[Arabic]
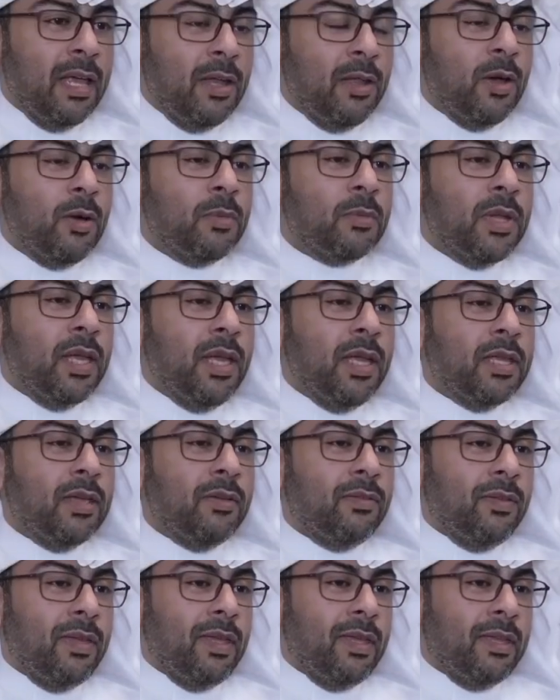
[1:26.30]
اليوم
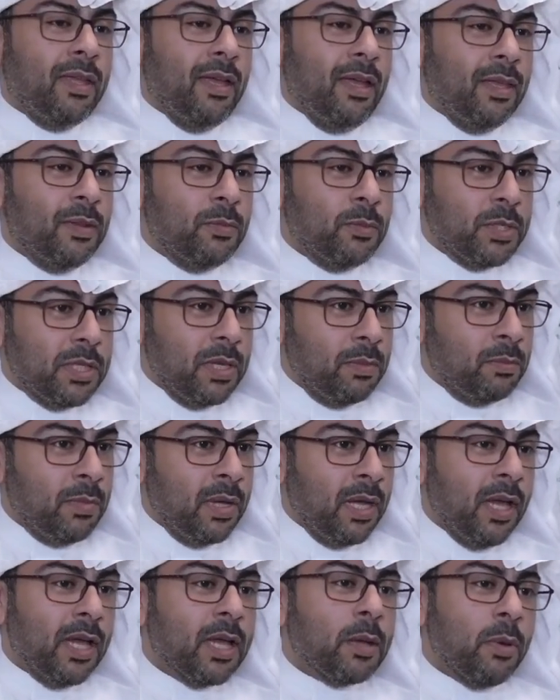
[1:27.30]
نحتفي تحت
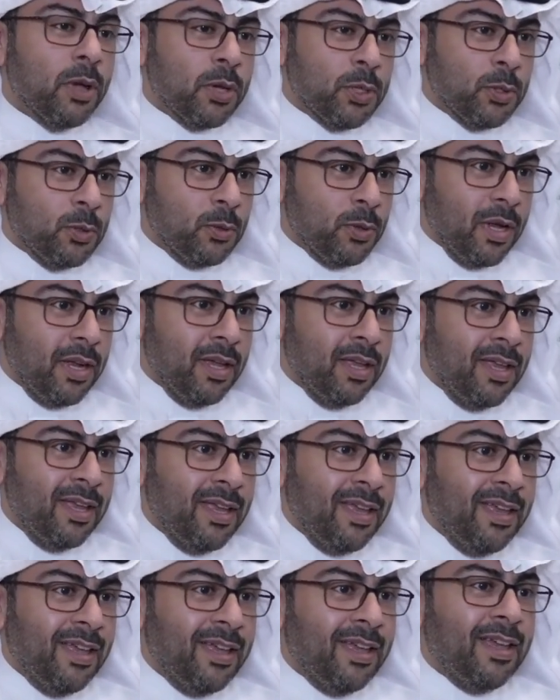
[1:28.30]
مسمى أكبر صورة
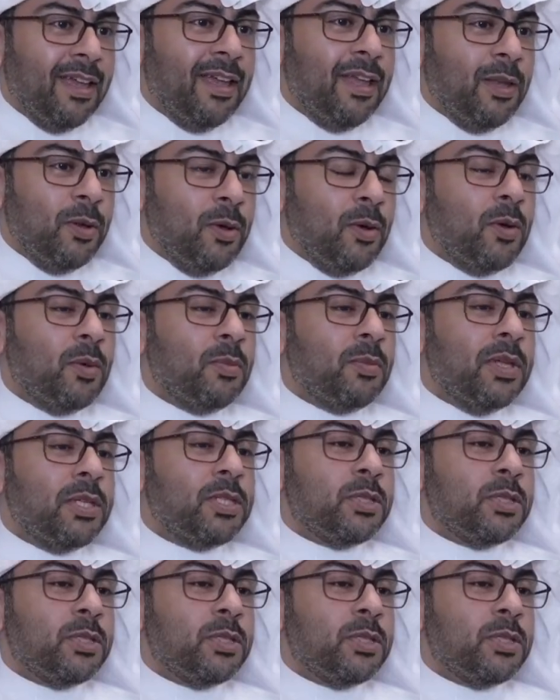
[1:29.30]
اليوم